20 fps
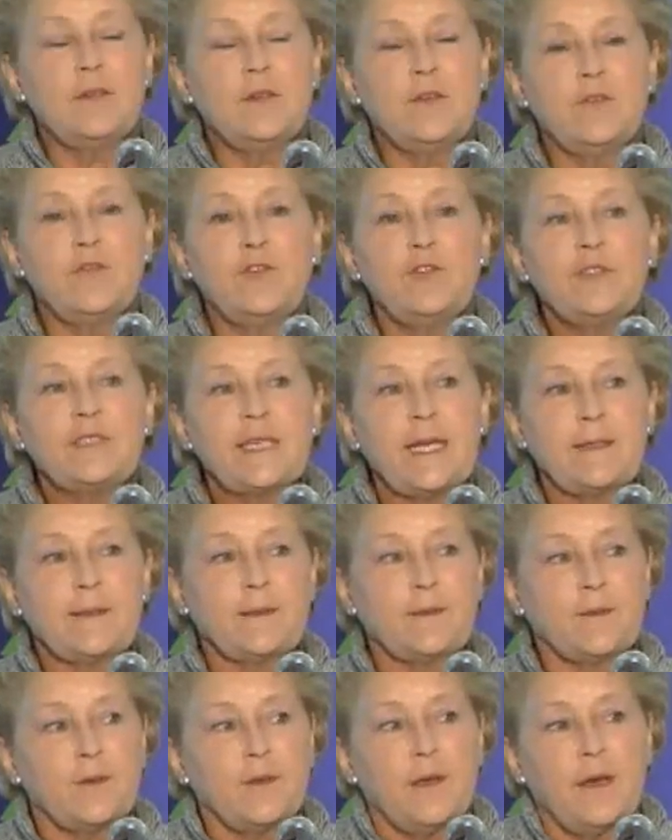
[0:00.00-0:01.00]
Vous
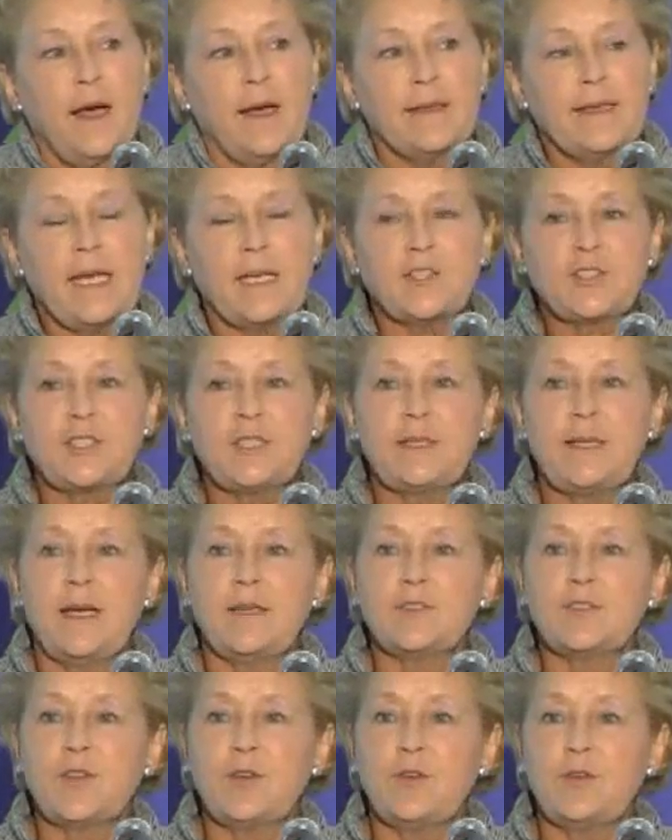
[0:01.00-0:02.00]
êtes engagé
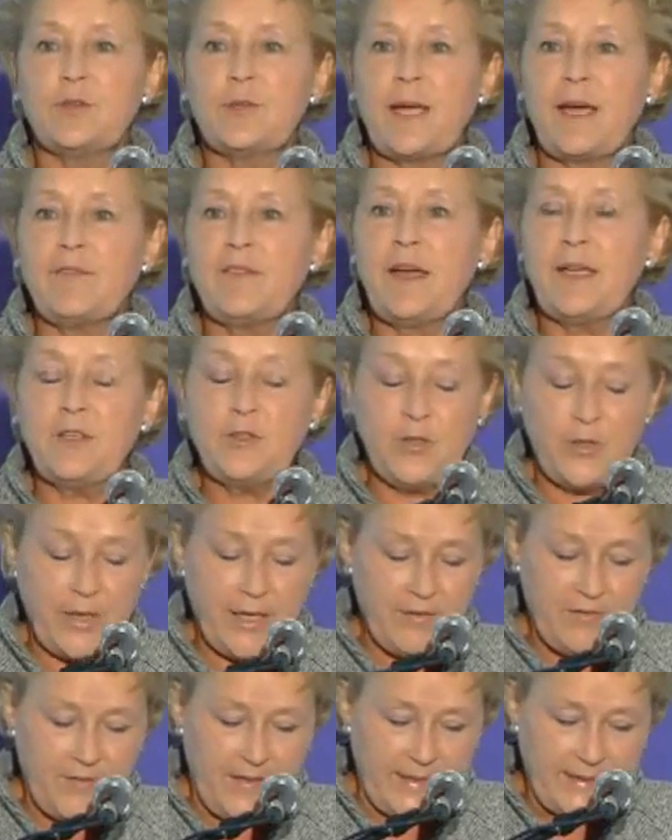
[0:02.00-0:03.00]
dans un travail de
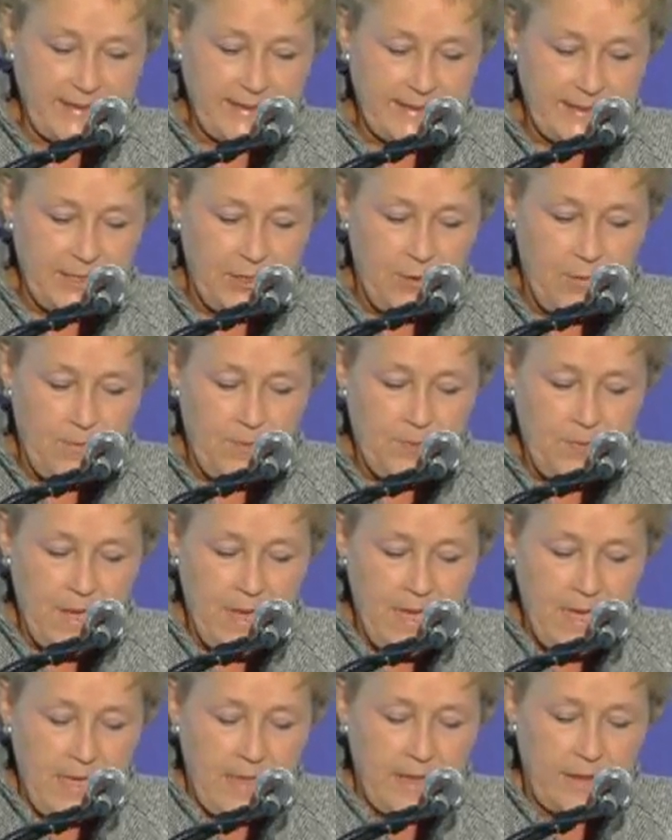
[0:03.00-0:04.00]
réflexion,
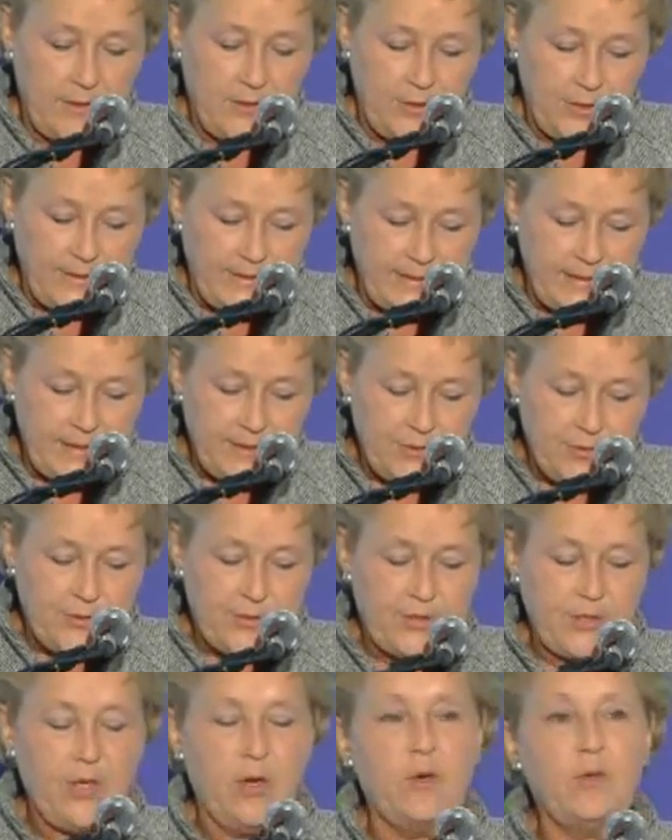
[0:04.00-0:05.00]
euh, de
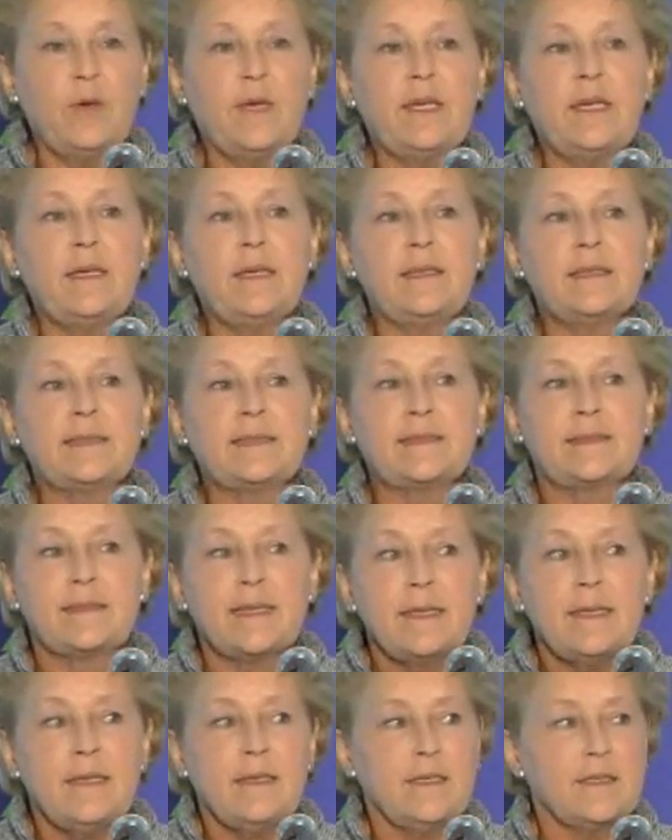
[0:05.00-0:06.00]
discussion, et
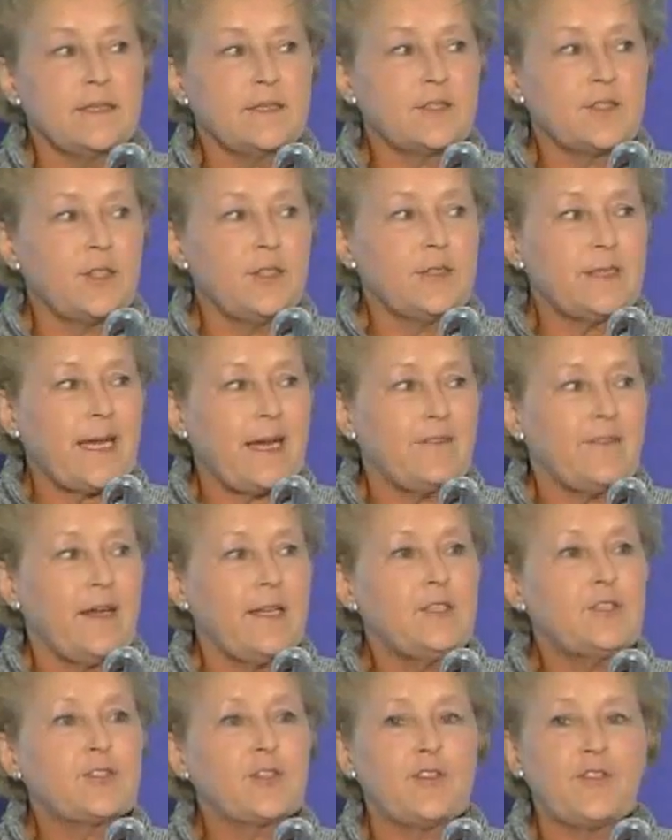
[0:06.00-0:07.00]
ce
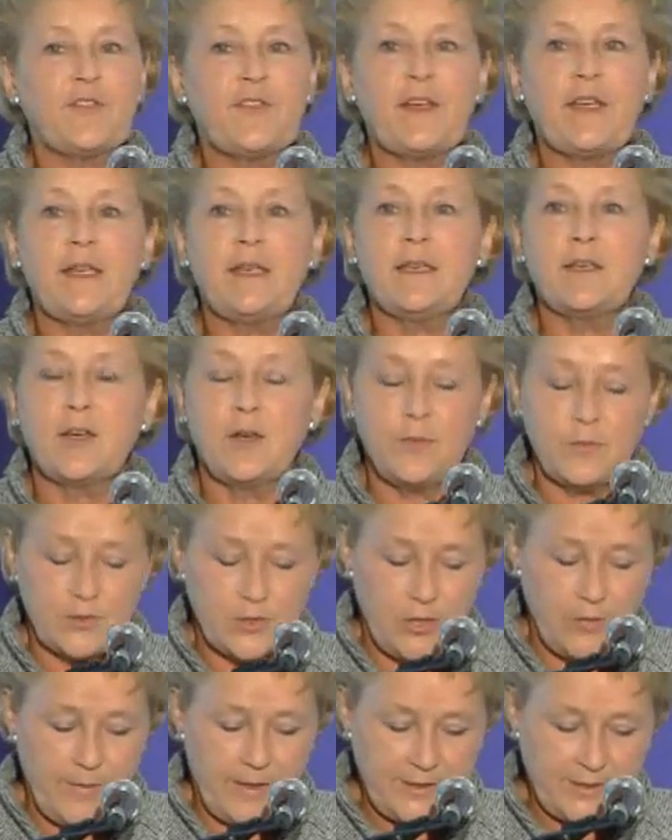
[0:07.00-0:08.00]
travail se fait, comme
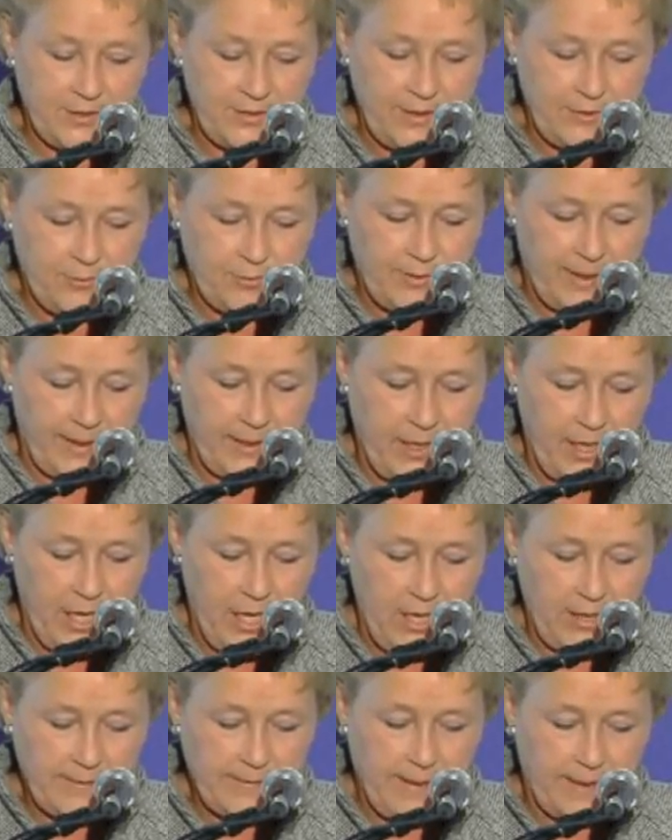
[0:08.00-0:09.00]
je le mentionnais tout à
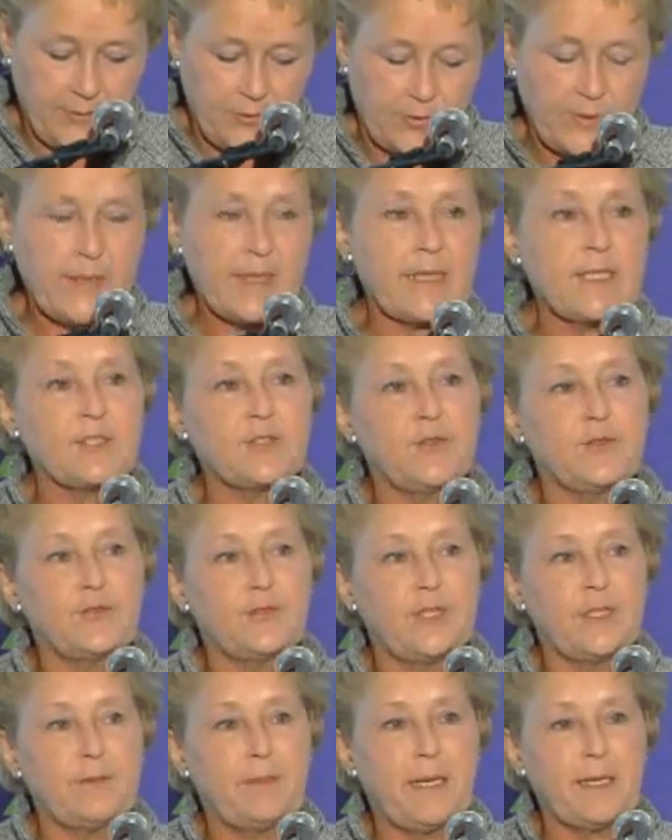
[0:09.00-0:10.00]
l'heure, dans toutes les régions du
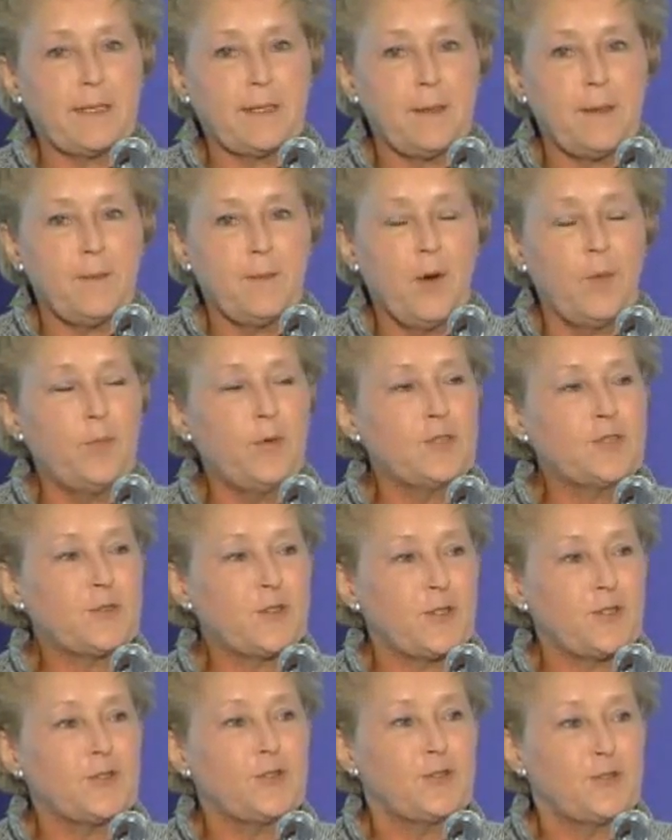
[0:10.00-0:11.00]
Québec. On peut
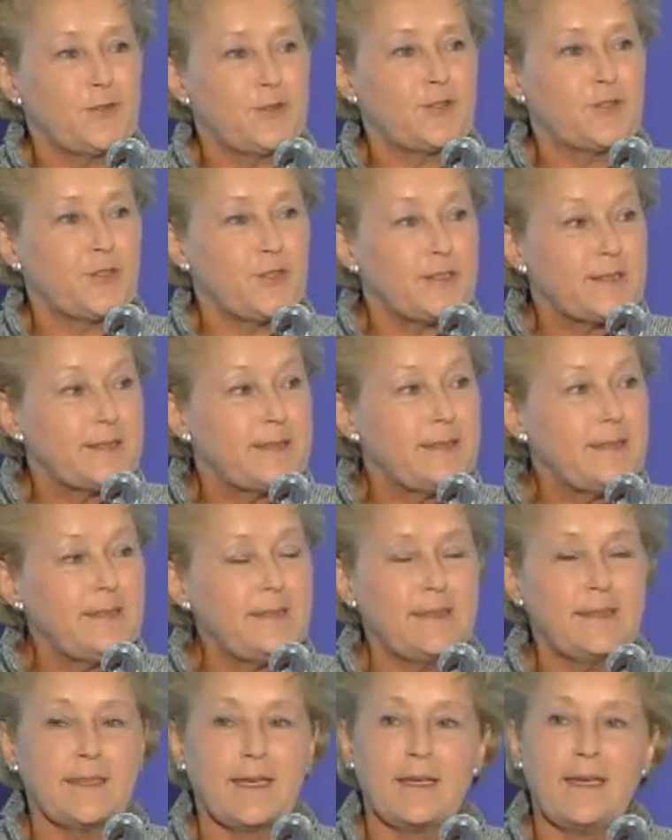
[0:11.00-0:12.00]
se, se,
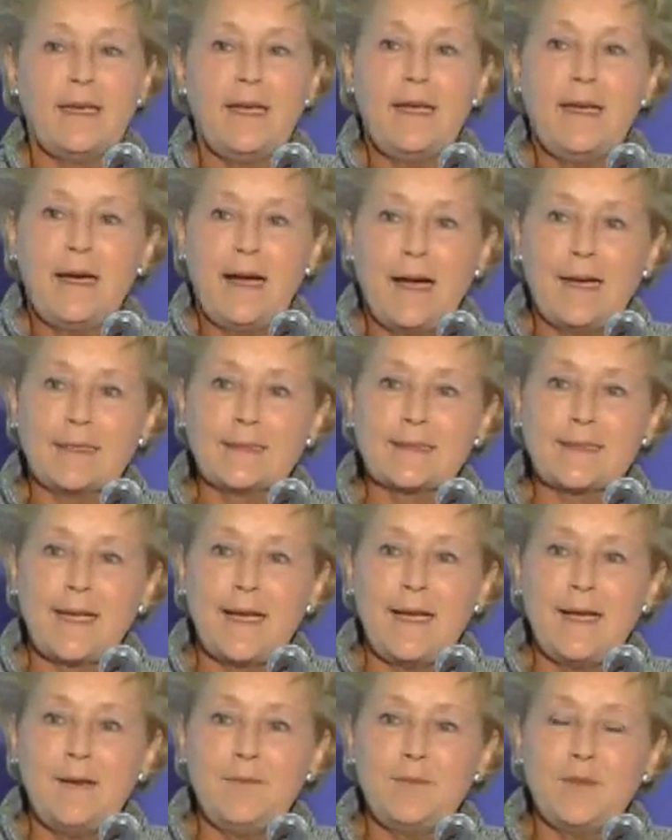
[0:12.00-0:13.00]
dire
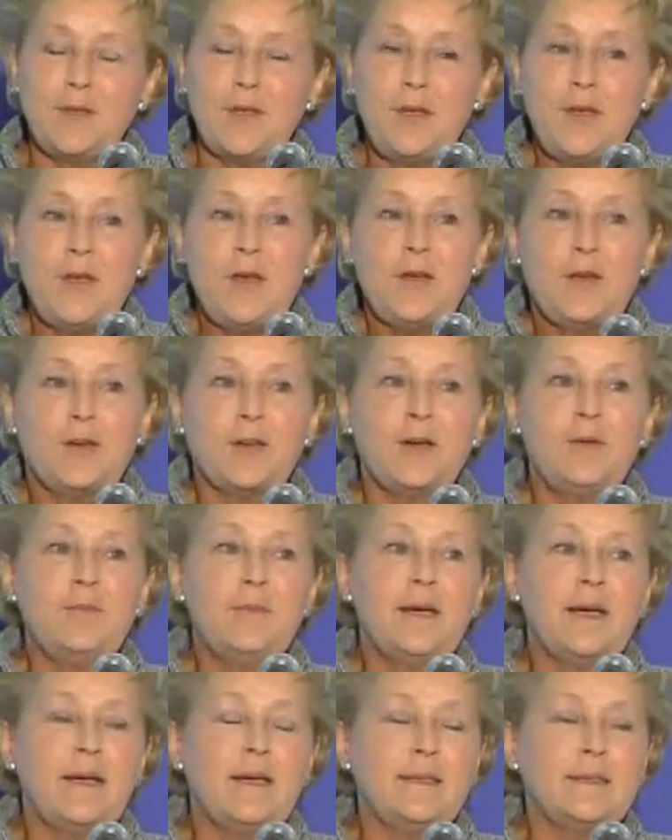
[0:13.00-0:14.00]
ensemble
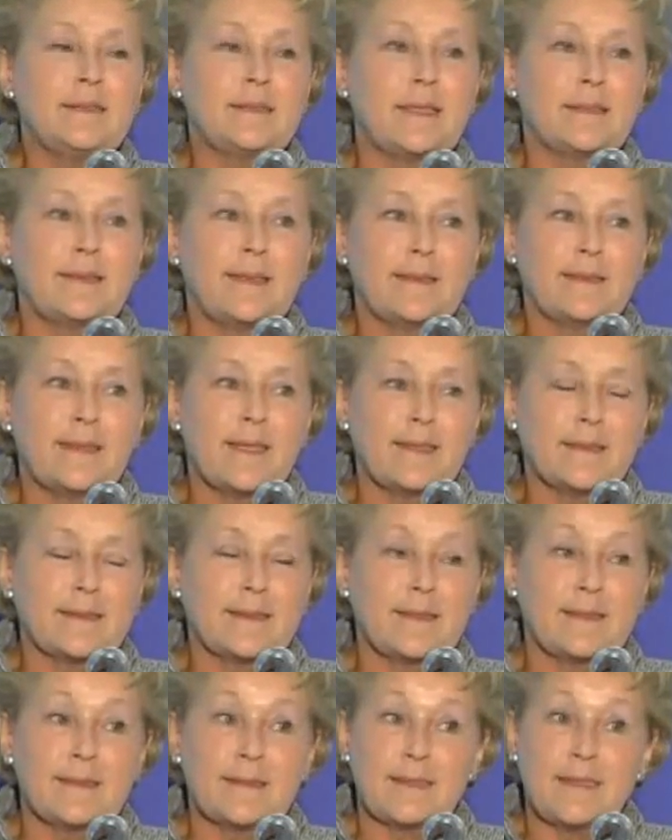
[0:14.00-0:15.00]
comment cet
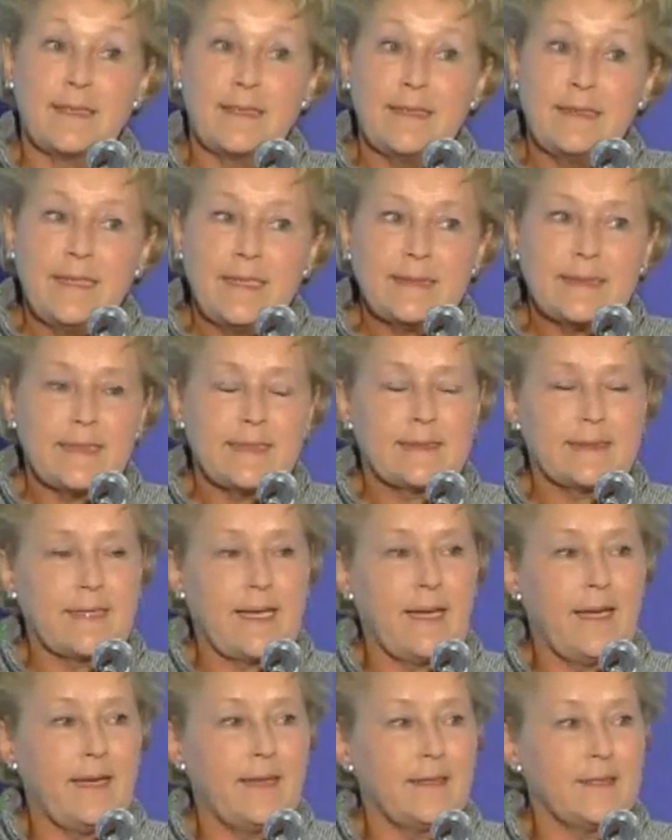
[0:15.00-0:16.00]
exercice est
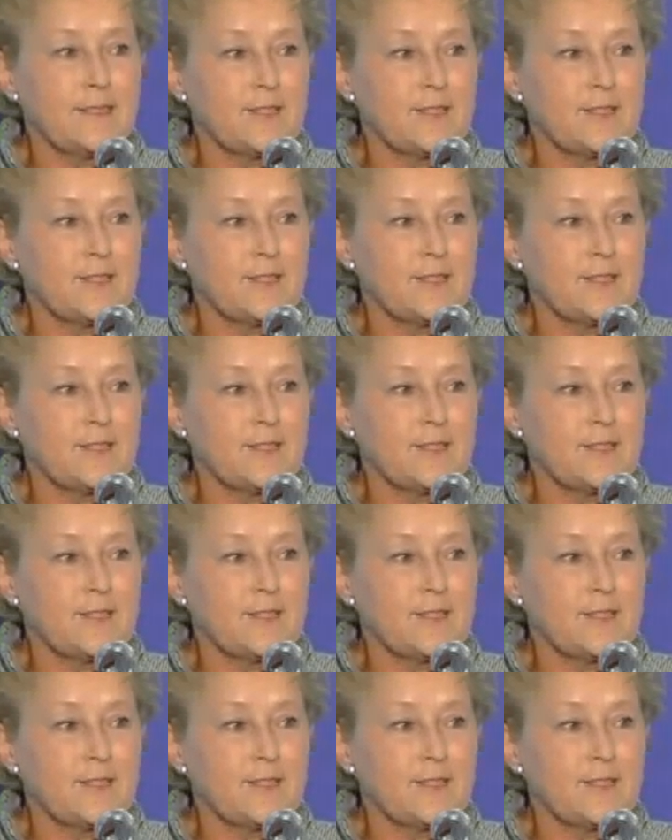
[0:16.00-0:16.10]
nécessaire,